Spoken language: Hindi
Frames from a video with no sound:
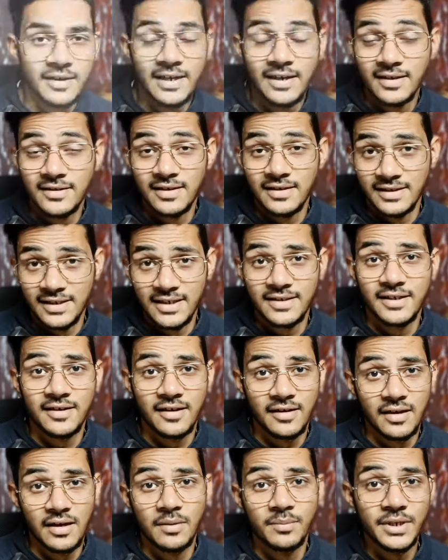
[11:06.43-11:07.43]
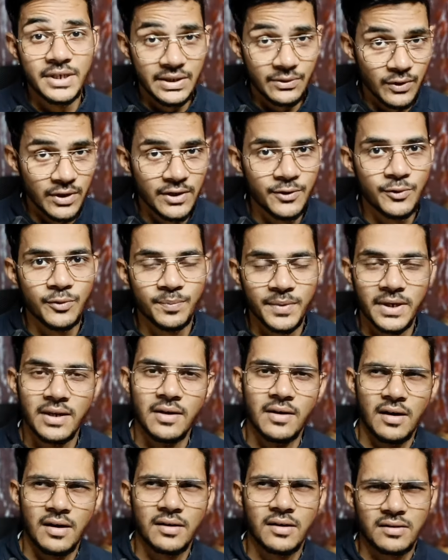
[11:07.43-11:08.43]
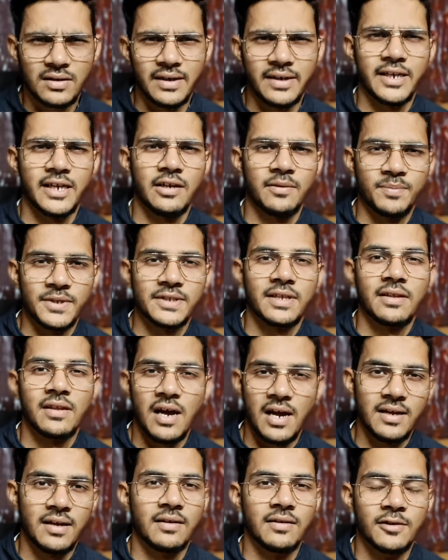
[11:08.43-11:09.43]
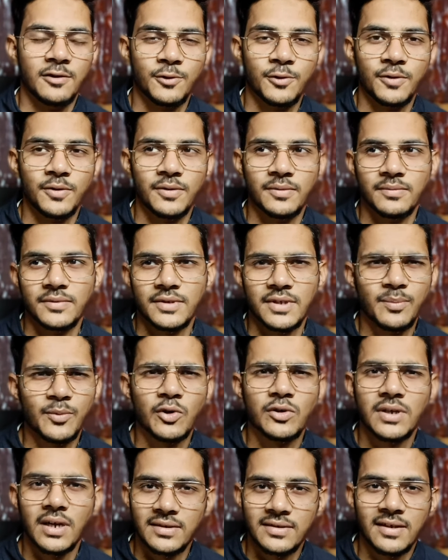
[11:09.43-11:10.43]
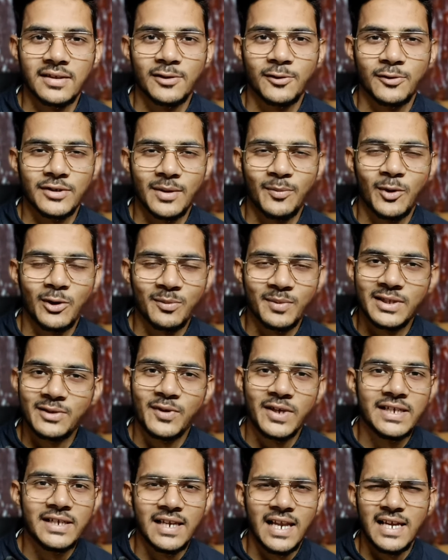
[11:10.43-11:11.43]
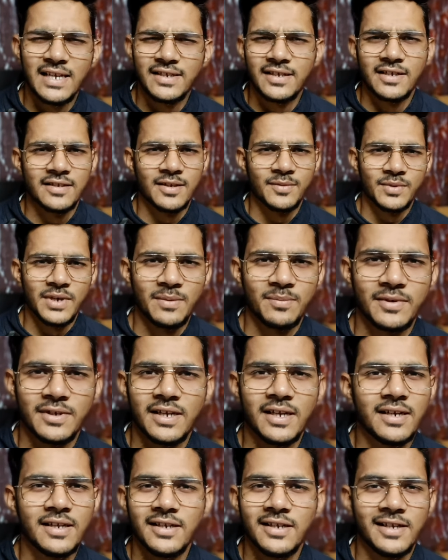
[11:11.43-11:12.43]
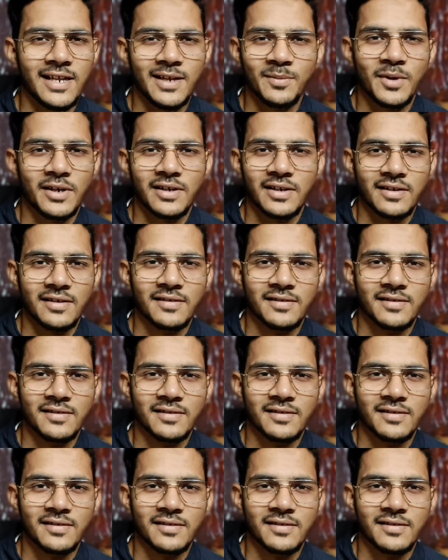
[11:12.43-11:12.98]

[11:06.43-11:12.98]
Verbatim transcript: लेकिन ये चैनल ना अभी न्यू है यूट्यूब पर अगर कंटेंट पसंद आया तो सपोर्ट कर सकते हो सपोर्ट मीन्स वही लाइक शेयर सब्सक्राइब किडनी नहीं मांग रहा